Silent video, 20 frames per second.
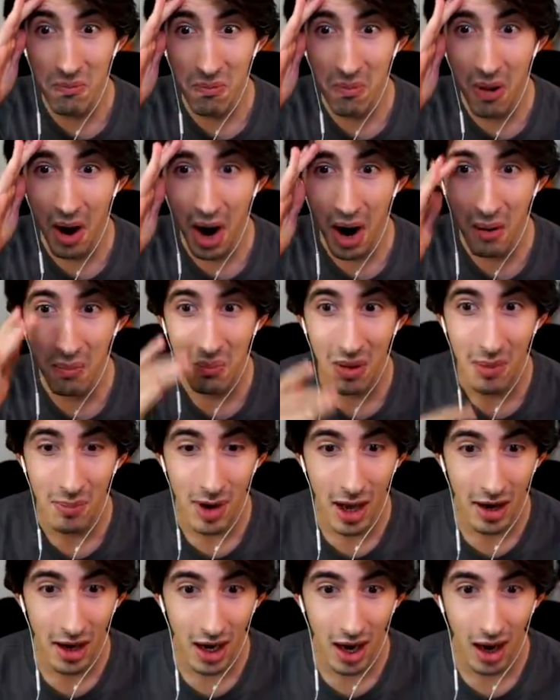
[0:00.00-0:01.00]
Mamma
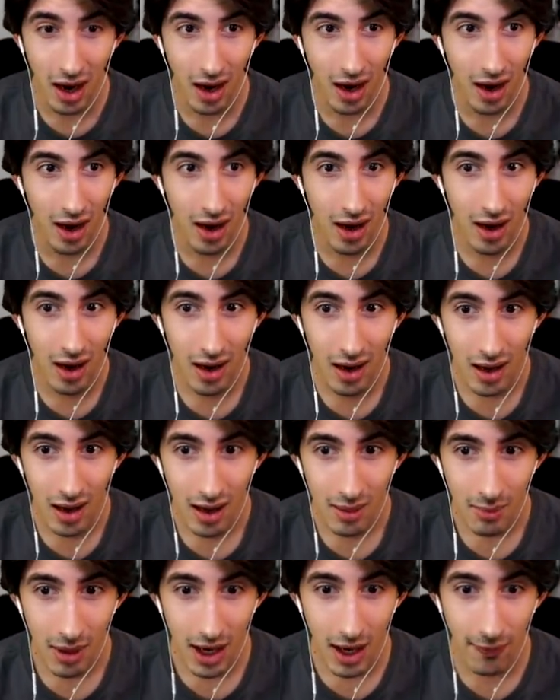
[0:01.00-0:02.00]
mia, raga!
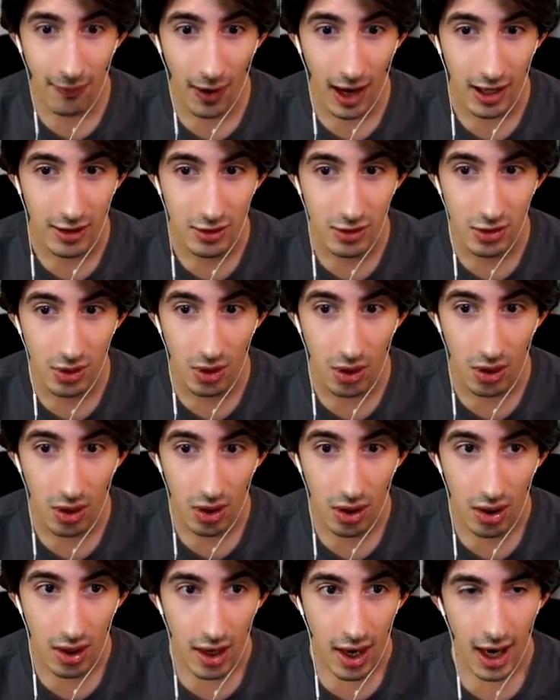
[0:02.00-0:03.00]
Ma che ha fatto?
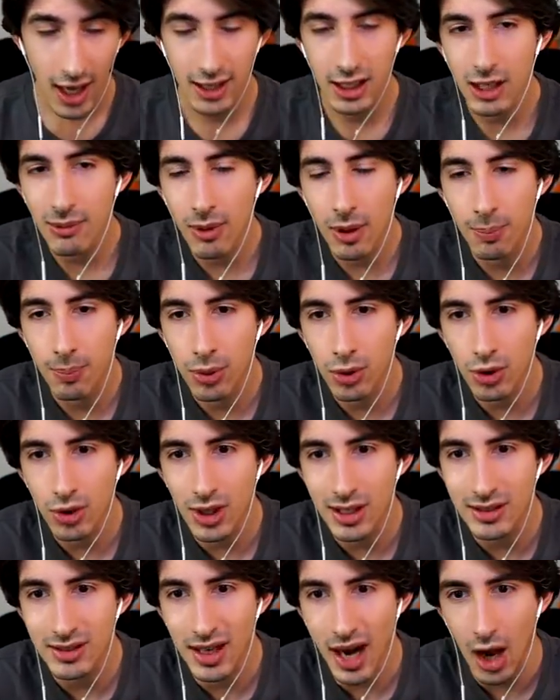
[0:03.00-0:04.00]
È tipo il pugno
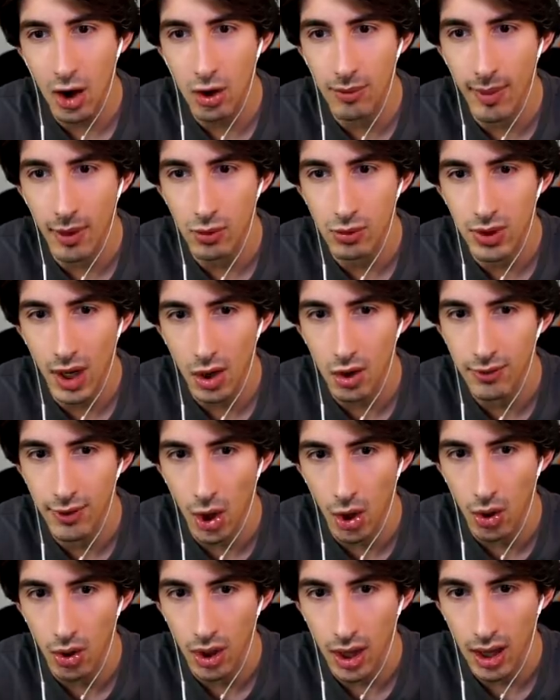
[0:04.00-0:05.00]
del drago, ma è un drago
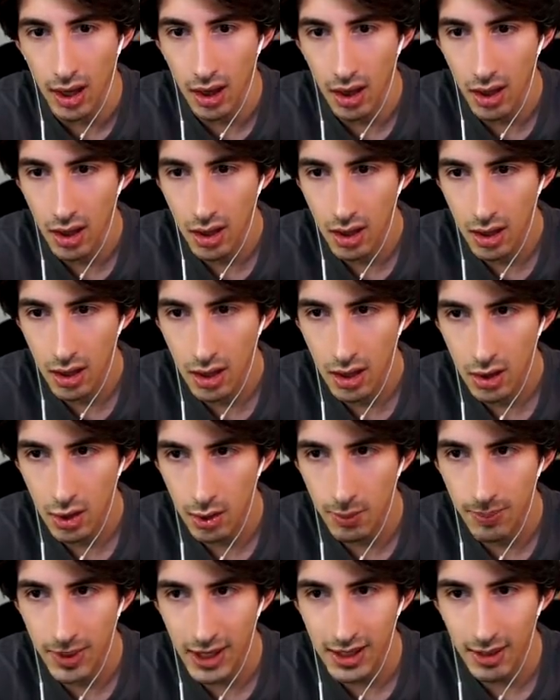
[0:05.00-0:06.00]
viola.
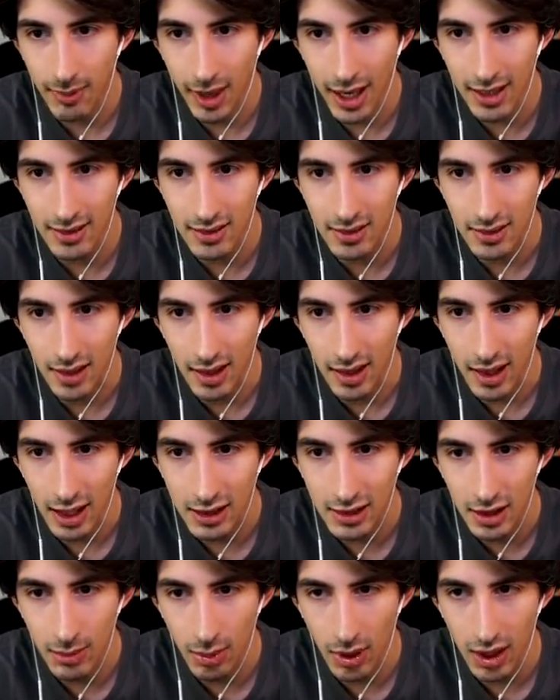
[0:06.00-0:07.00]
Completamente.
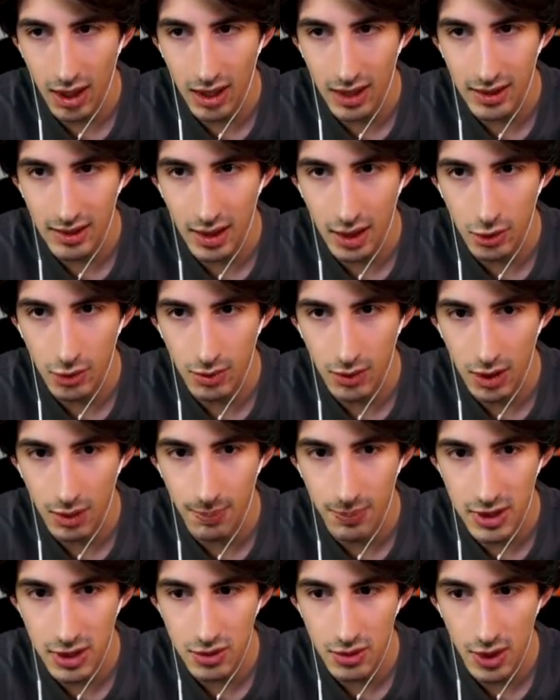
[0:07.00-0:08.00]
E tipo ha rallentato pure il
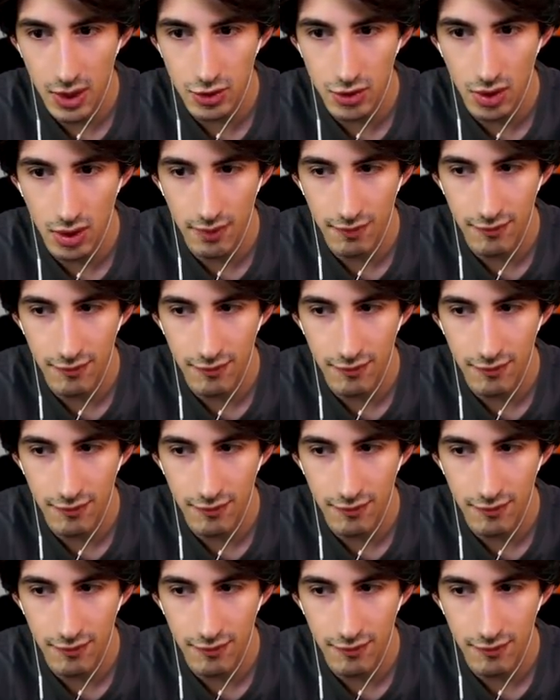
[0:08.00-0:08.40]
personaggio